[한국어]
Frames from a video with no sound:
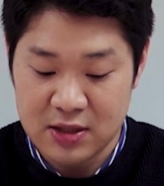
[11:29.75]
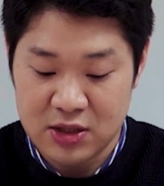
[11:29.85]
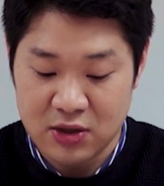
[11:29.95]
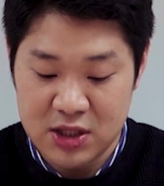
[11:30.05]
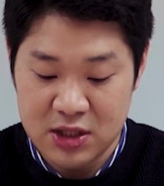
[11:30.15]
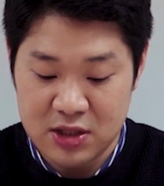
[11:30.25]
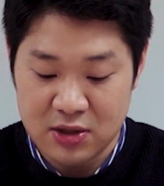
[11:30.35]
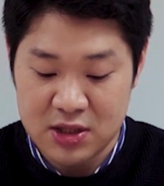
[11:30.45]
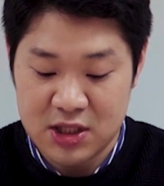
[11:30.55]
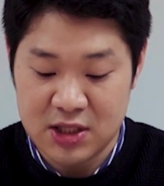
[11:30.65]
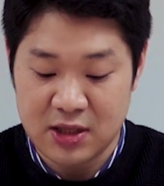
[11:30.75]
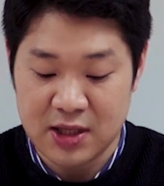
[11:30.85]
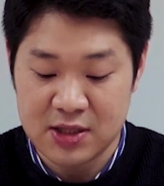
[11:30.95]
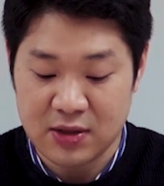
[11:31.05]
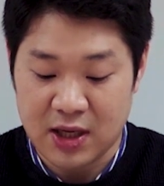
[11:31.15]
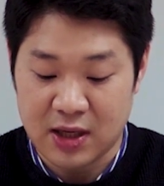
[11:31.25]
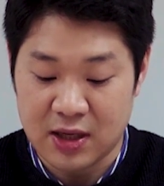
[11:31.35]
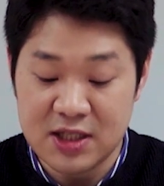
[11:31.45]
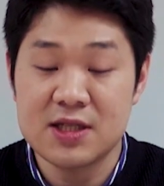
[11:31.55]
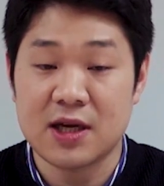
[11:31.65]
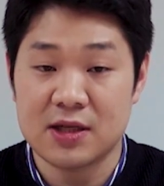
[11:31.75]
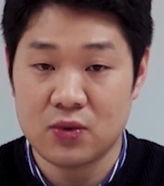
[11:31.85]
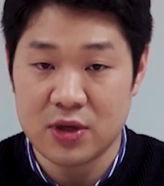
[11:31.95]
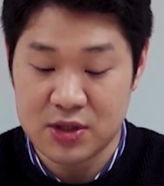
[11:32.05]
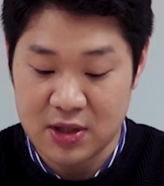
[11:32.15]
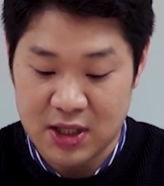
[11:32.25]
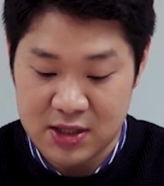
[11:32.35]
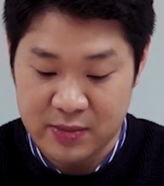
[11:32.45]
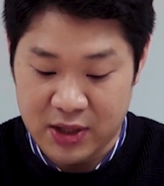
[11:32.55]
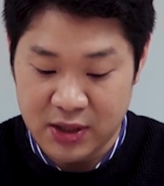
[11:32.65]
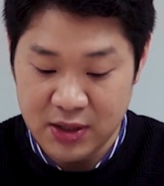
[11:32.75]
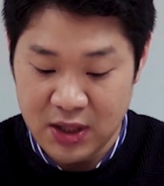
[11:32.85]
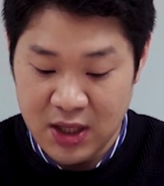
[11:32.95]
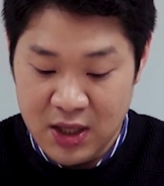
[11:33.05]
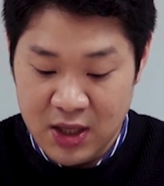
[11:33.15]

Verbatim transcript: 정신적 진단서나 의사소견서가 있으면